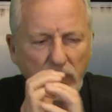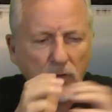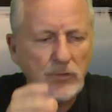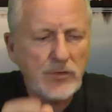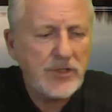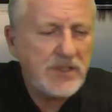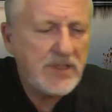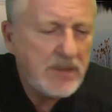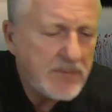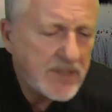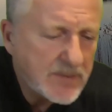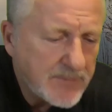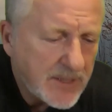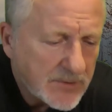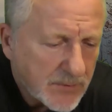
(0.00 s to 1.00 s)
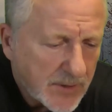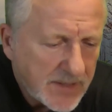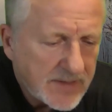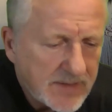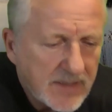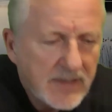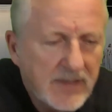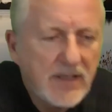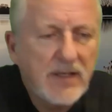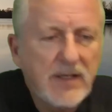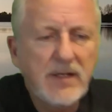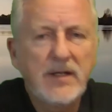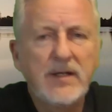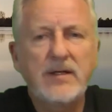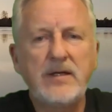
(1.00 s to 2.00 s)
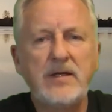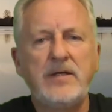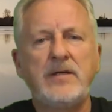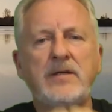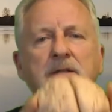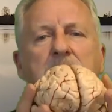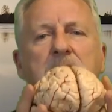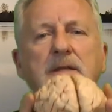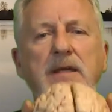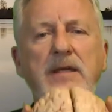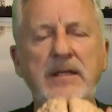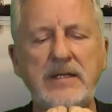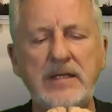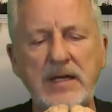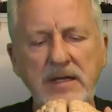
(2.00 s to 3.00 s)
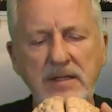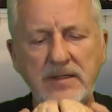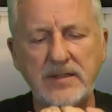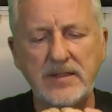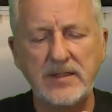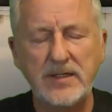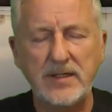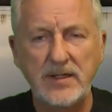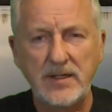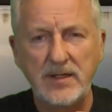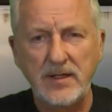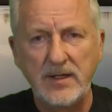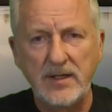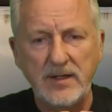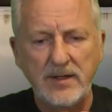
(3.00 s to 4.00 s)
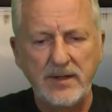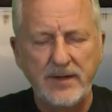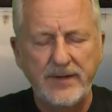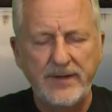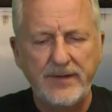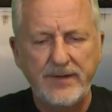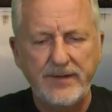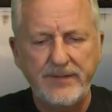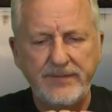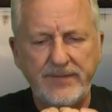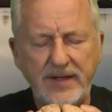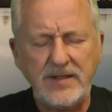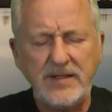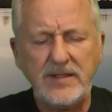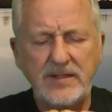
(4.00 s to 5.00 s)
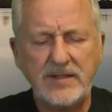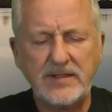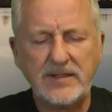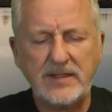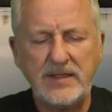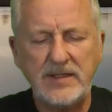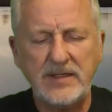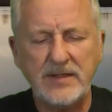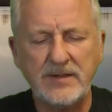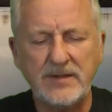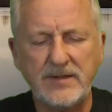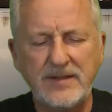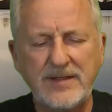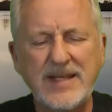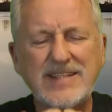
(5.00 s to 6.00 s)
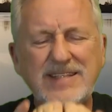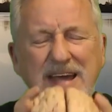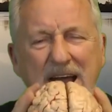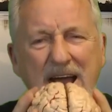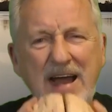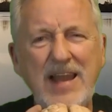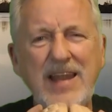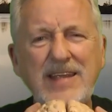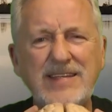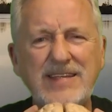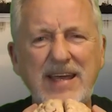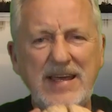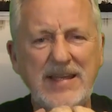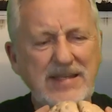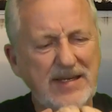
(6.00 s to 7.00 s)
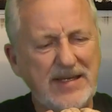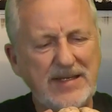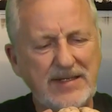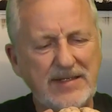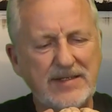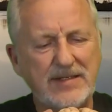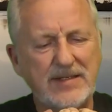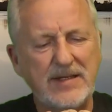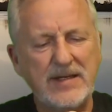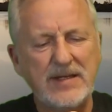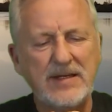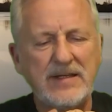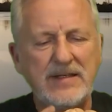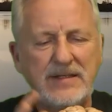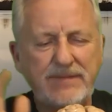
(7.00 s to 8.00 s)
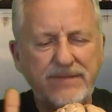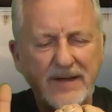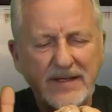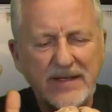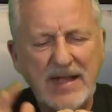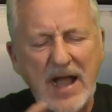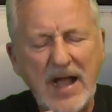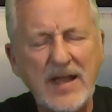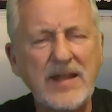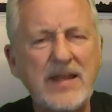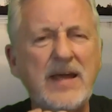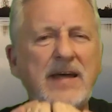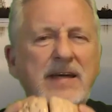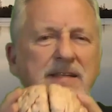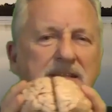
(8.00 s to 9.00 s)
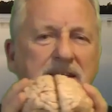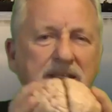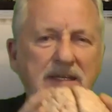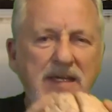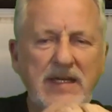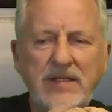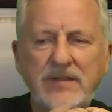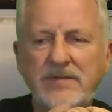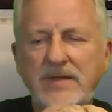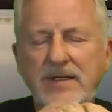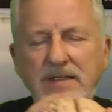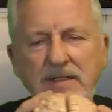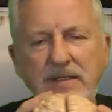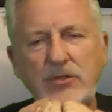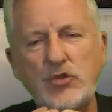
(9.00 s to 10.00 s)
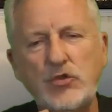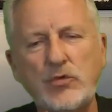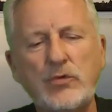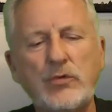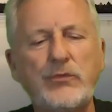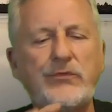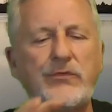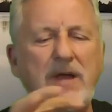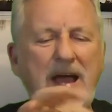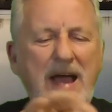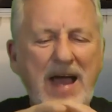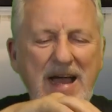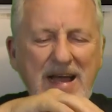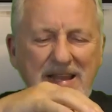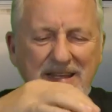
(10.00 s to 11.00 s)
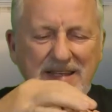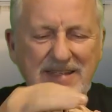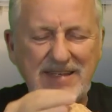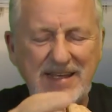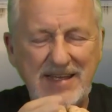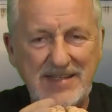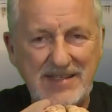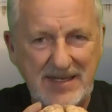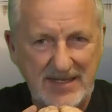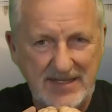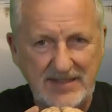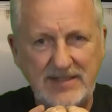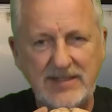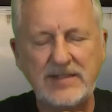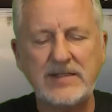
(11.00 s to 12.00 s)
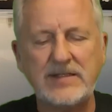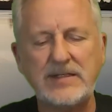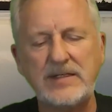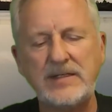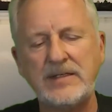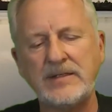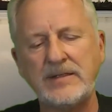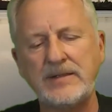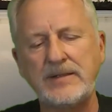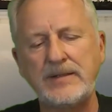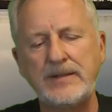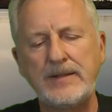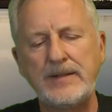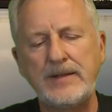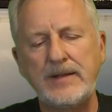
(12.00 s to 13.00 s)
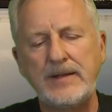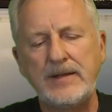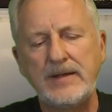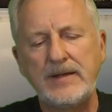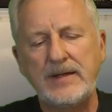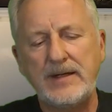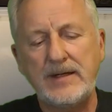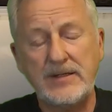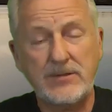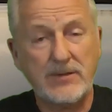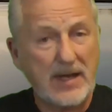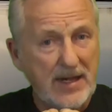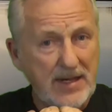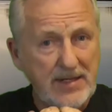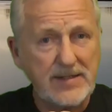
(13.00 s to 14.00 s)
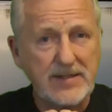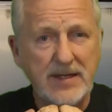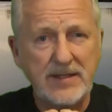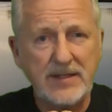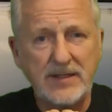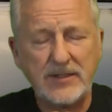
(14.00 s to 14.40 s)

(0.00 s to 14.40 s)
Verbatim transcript: Und ich nehme jetzt mal so ein Gehirn in die Hand. Wenn dieses Gehirn das alles enthält, die Vergangenheit, die Gegenwart, die Zukunft, alles enthält dieses Gehirn. Also all deine